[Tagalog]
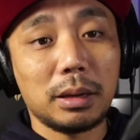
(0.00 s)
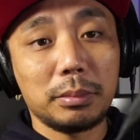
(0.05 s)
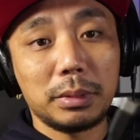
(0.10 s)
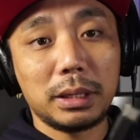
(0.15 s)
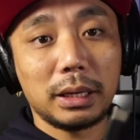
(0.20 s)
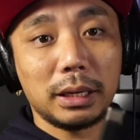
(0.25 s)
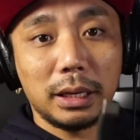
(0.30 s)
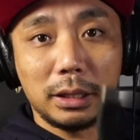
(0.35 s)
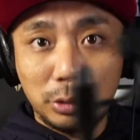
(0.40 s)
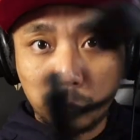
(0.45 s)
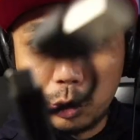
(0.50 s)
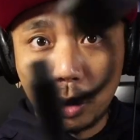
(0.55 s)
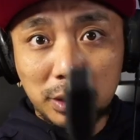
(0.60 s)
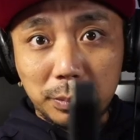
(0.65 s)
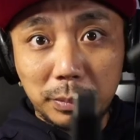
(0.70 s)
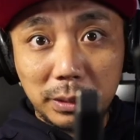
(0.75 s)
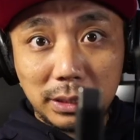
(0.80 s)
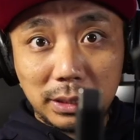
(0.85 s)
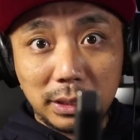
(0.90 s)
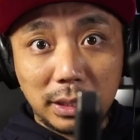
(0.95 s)
sa kabilang end,
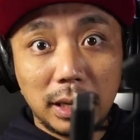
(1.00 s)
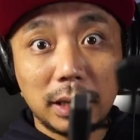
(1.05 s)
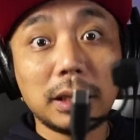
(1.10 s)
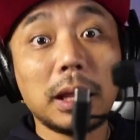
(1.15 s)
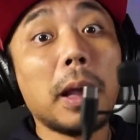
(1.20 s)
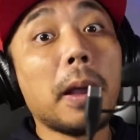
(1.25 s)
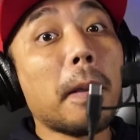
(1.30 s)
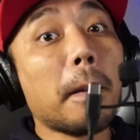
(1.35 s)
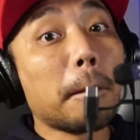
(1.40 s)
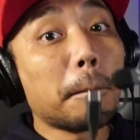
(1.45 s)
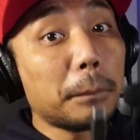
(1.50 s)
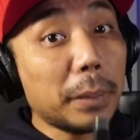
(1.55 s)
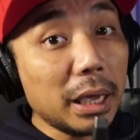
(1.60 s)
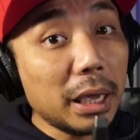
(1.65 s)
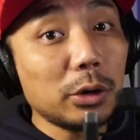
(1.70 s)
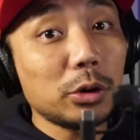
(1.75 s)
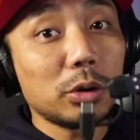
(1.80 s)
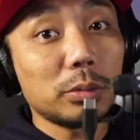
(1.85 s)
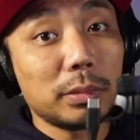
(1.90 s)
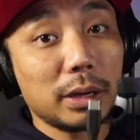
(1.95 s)
USB-C rin.
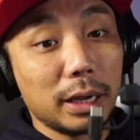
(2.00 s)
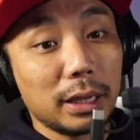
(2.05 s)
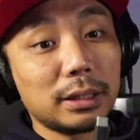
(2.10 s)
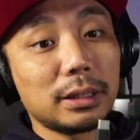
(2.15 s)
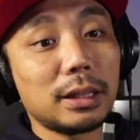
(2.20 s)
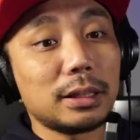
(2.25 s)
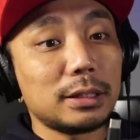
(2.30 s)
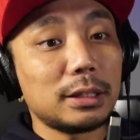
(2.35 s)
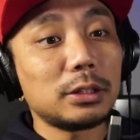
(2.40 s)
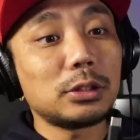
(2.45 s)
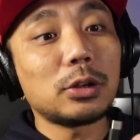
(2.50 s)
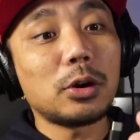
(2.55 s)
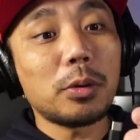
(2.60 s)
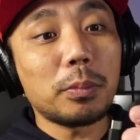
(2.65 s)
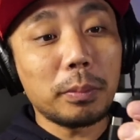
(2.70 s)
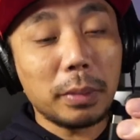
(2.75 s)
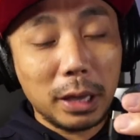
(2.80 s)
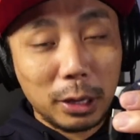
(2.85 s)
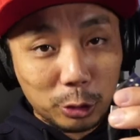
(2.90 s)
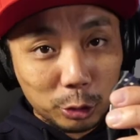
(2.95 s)
Pero ang maganda
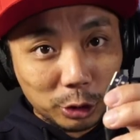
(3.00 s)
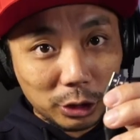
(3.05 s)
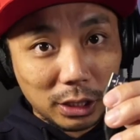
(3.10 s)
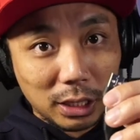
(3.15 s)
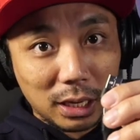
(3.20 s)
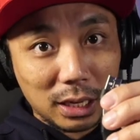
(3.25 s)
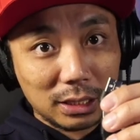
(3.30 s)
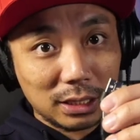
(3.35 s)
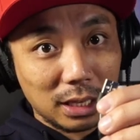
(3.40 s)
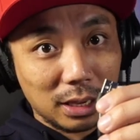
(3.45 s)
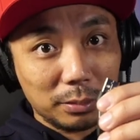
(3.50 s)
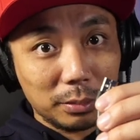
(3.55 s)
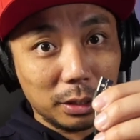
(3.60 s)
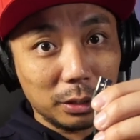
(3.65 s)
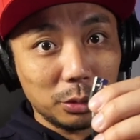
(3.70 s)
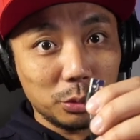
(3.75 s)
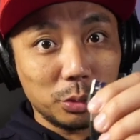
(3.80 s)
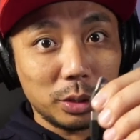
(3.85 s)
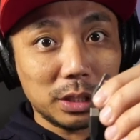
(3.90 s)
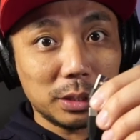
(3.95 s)
dito, meron siyang
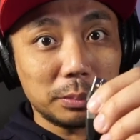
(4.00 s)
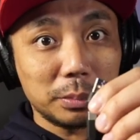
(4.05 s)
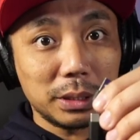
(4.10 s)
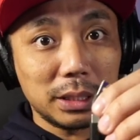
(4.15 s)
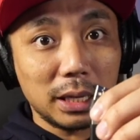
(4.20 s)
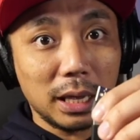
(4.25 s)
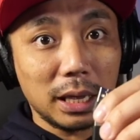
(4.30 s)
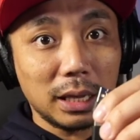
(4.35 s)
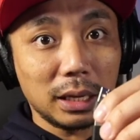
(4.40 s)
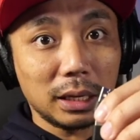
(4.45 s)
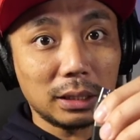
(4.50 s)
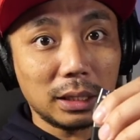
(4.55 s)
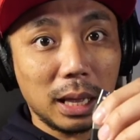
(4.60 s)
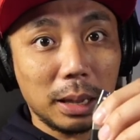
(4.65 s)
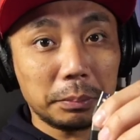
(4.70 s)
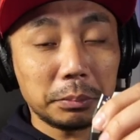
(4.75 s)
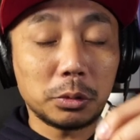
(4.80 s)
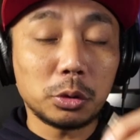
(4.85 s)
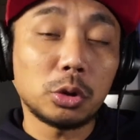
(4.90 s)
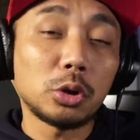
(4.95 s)
kasamang USB-A
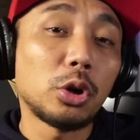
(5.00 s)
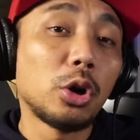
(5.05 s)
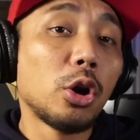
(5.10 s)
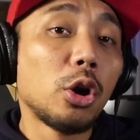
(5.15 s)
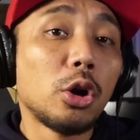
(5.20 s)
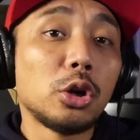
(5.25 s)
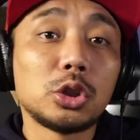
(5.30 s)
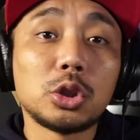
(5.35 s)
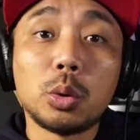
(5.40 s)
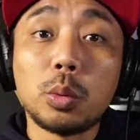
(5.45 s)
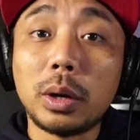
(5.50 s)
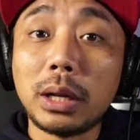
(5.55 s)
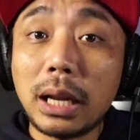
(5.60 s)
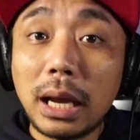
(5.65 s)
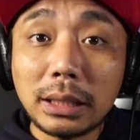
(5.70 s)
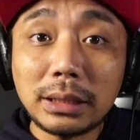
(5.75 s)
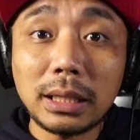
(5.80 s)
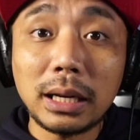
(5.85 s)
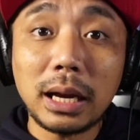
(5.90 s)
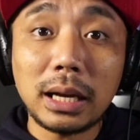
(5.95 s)
adapter. So
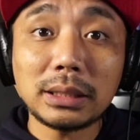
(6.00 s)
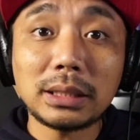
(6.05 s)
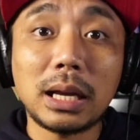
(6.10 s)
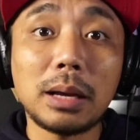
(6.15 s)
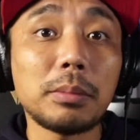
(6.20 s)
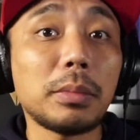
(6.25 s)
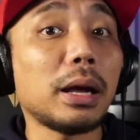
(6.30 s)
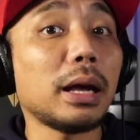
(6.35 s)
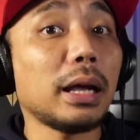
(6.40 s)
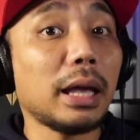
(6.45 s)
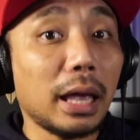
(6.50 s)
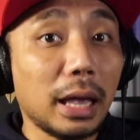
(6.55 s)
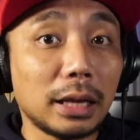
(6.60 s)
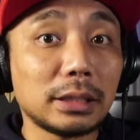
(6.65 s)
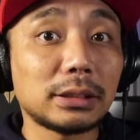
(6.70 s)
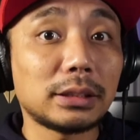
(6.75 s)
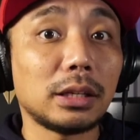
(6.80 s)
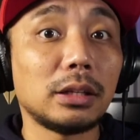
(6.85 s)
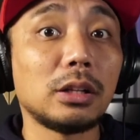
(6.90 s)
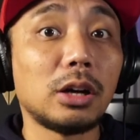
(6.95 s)
wala siyang kasamang
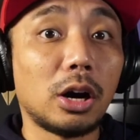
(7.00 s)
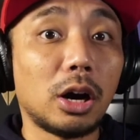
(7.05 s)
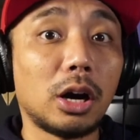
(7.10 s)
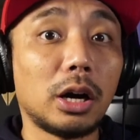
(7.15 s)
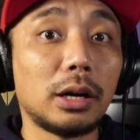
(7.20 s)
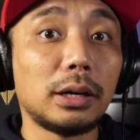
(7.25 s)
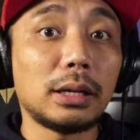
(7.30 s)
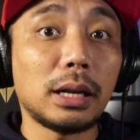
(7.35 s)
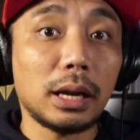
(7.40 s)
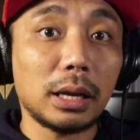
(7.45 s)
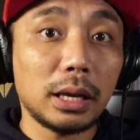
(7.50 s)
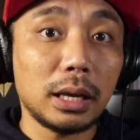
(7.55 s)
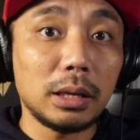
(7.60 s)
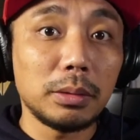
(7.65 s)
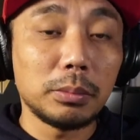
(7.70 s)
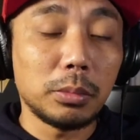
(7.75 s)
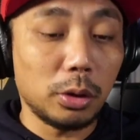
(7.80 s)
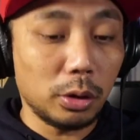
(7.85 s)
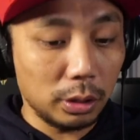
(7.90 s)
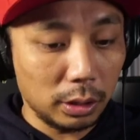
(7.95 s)
XLR na
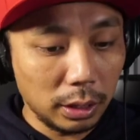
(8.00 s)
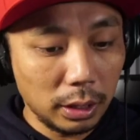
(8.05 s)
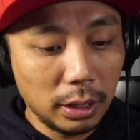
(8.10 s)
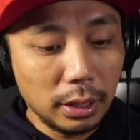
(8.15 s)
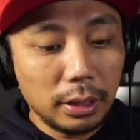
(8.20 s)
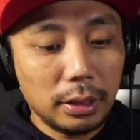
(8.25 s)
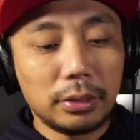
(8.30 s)
cable.